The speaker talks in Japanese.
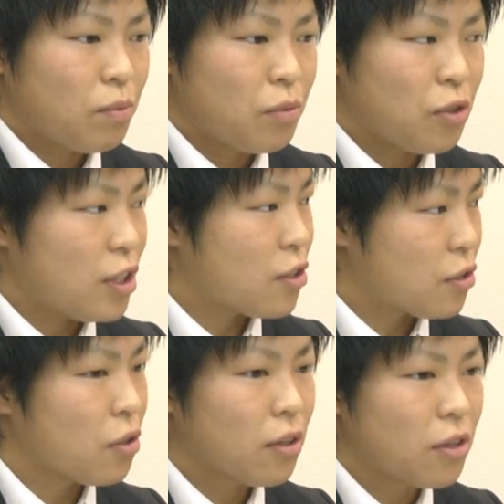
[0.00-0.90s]
プロレス
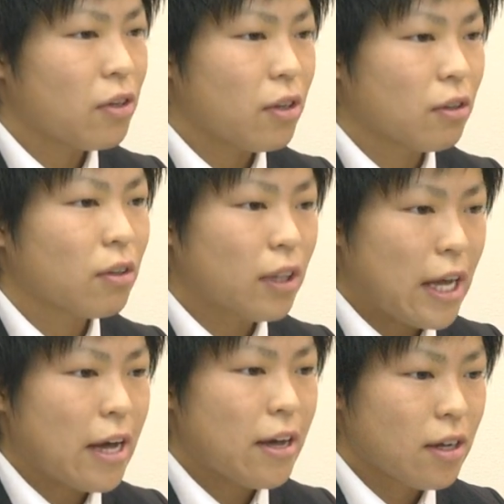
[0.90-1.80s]
と距離を取っ
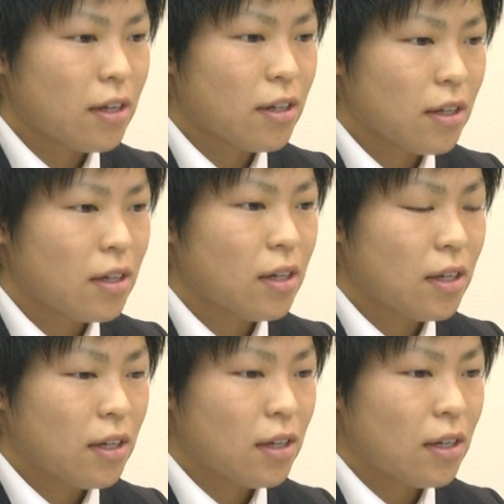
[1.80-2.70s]
て
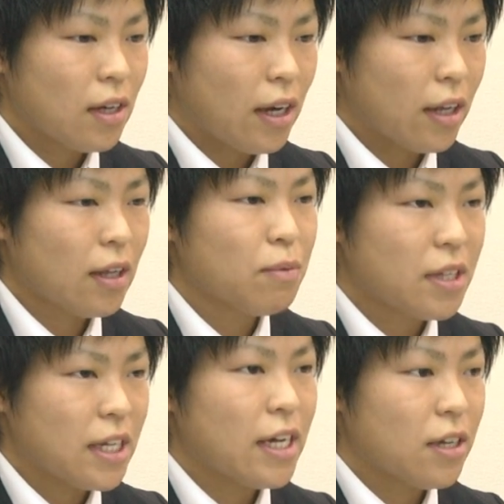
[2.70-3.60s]
改め
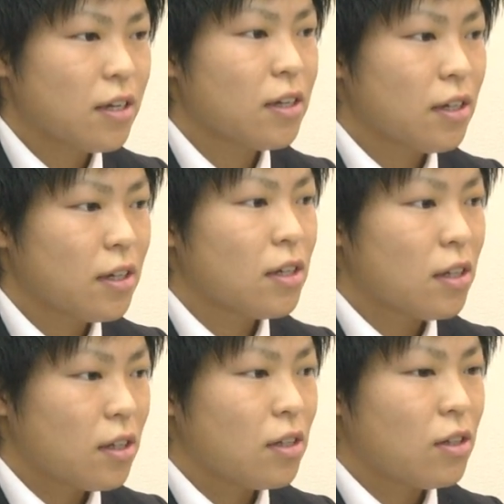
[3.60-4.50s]
て
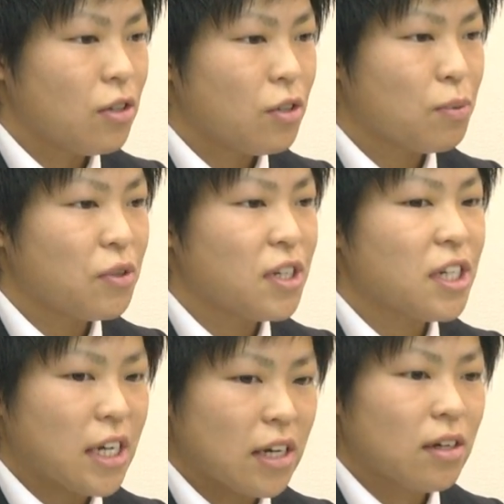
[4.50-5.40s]
自分
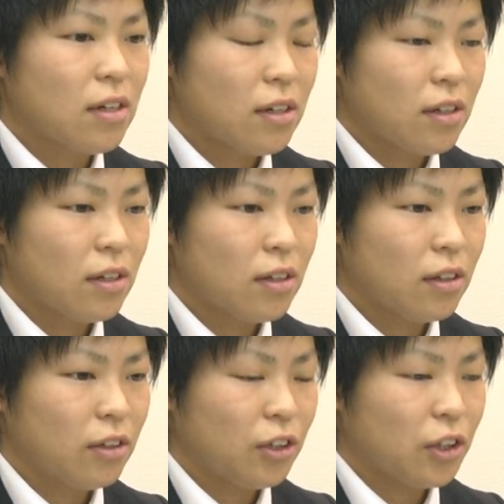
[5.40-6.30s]
自身
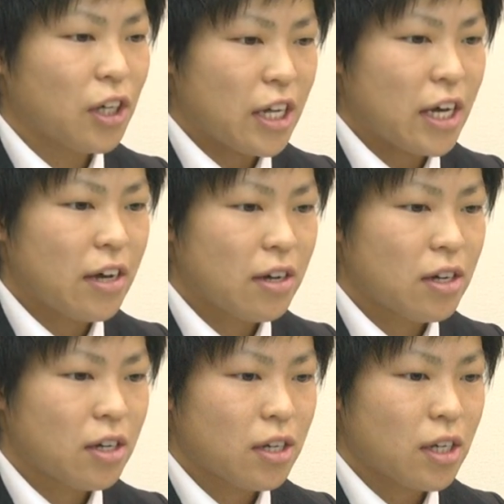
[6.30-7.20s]
しっかり
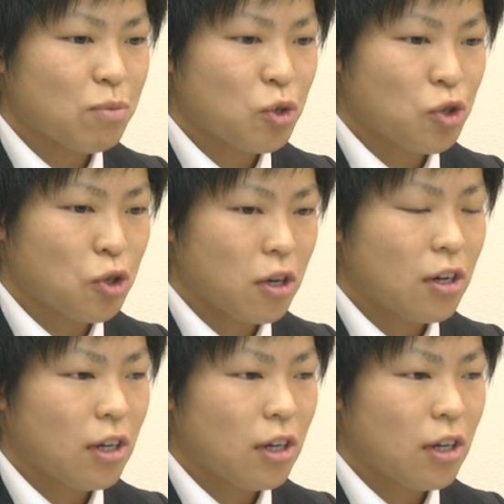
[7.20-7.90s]
気持ちを